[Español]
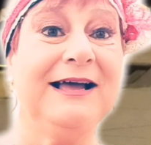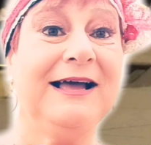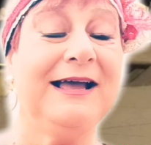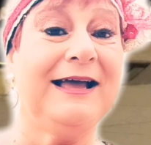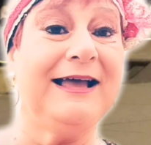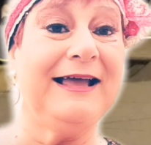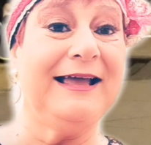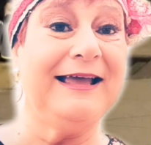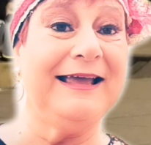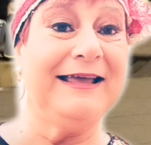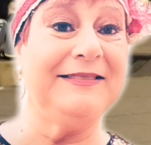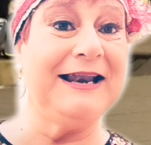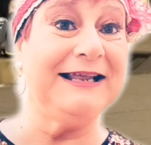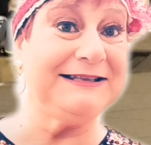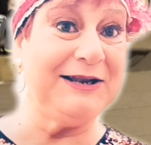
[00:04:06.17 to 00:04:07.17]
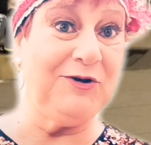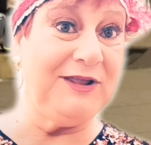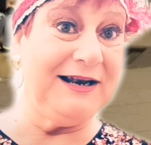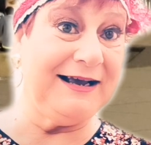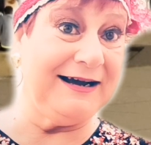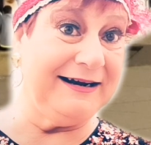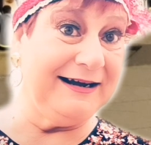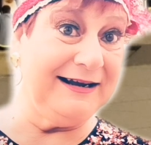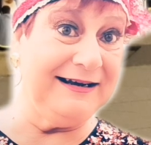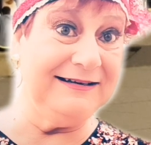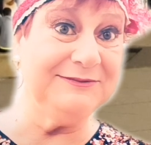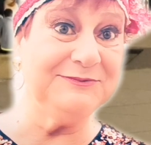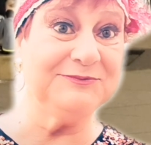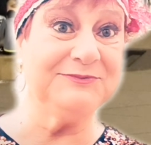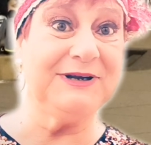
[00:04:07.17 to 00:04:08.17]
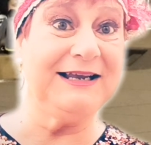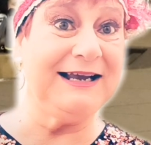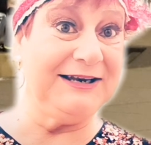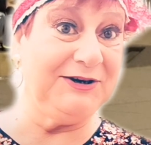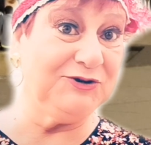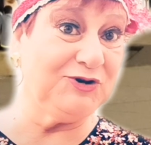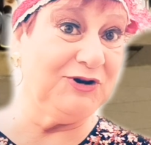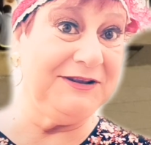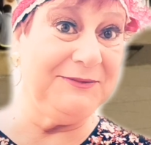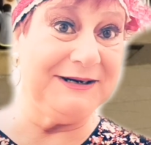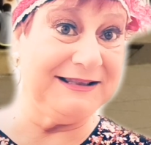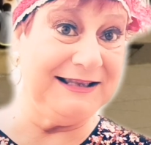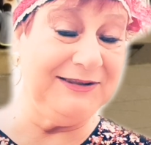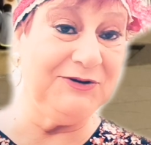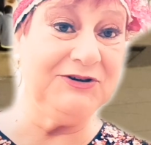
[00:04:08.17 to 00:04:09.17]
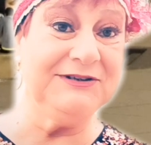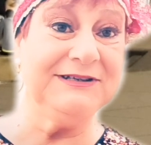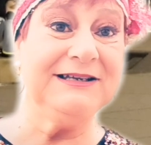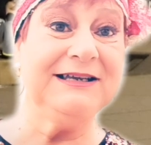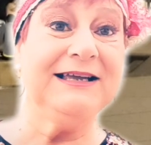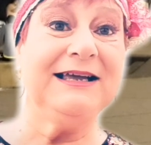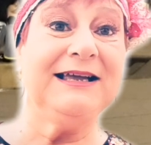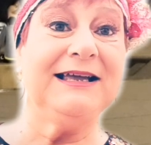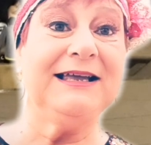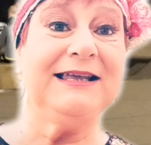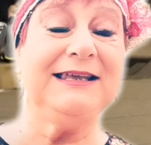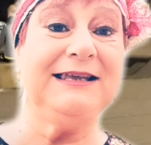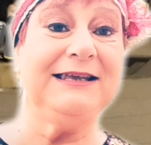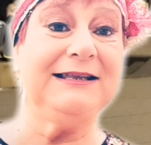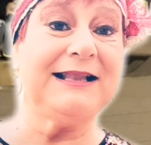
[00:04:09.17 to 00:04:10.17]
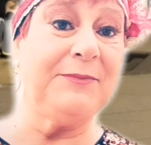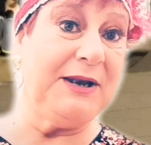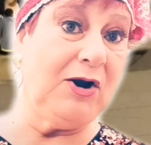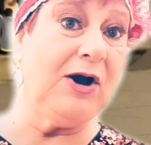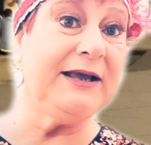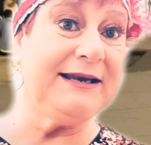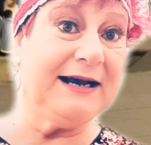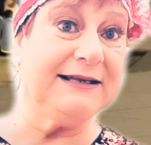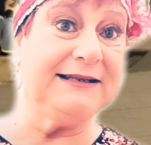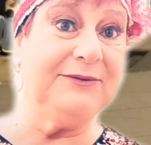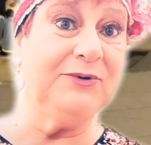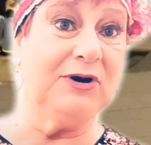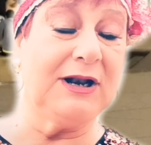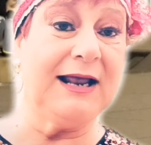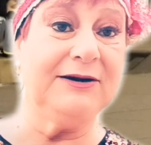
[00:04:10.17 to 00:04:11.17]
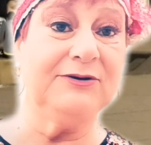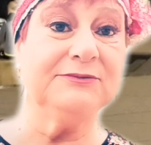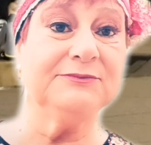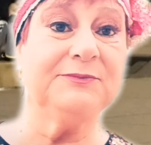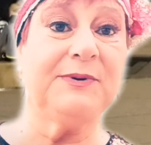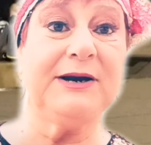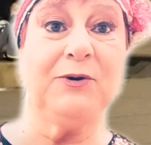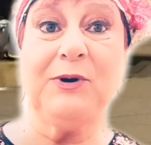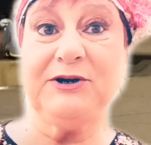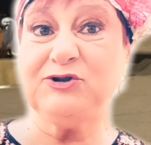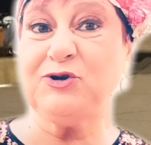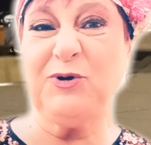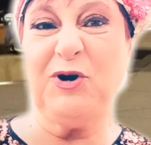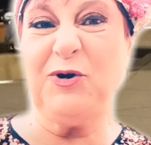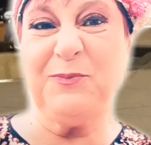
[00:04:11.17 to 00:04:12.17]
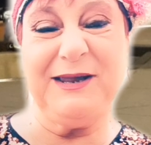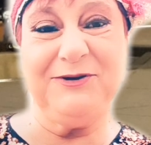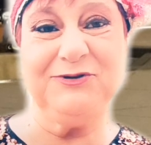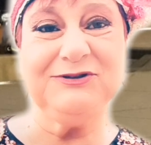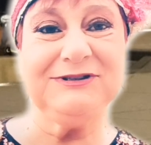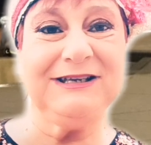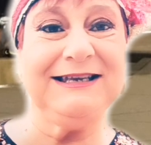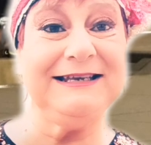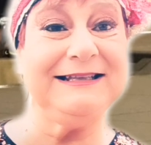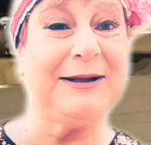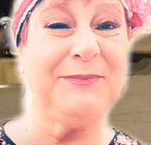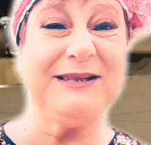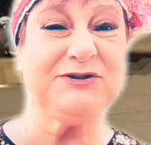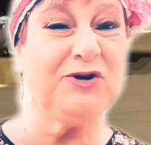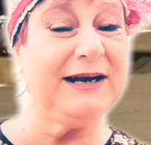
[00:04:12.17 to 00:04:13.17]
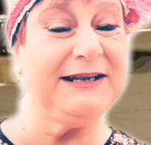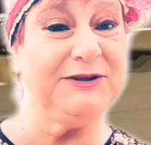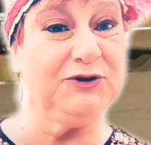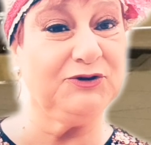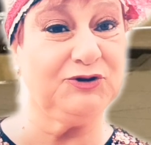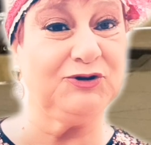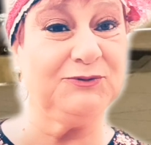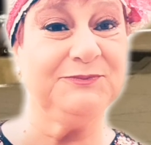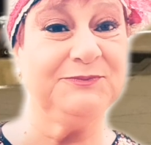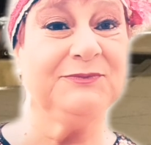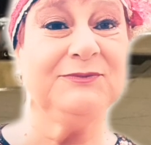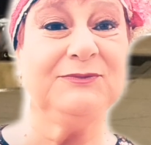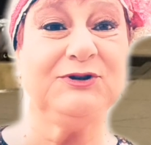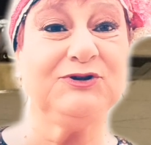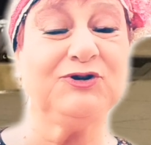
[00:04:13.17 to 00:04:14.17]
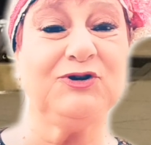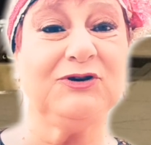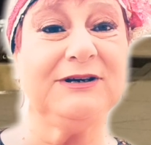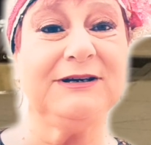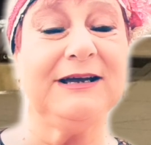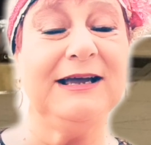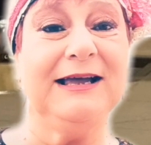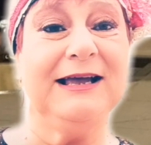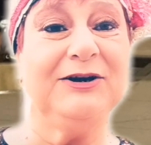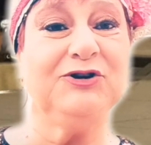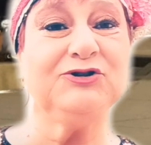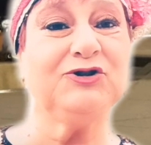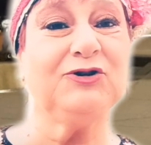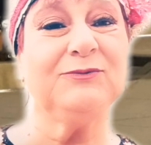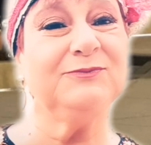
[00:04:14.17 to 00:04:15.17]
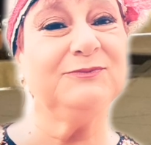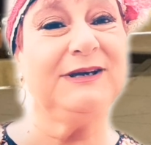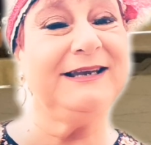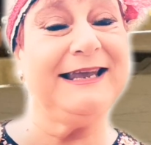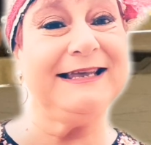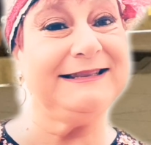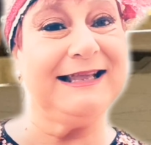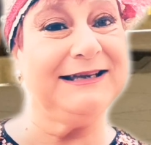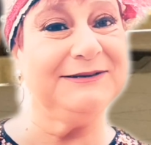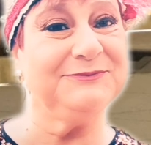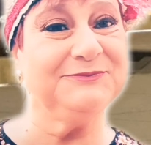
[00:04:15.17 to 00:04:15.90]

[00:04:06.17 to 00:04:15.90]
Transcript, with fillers: eh, del estilo del canal, ingeniosos y divertidos. Y también los hay negativos, claro, pero bueno, son los menos. Y también son cariñosos, no son, no son hirientes.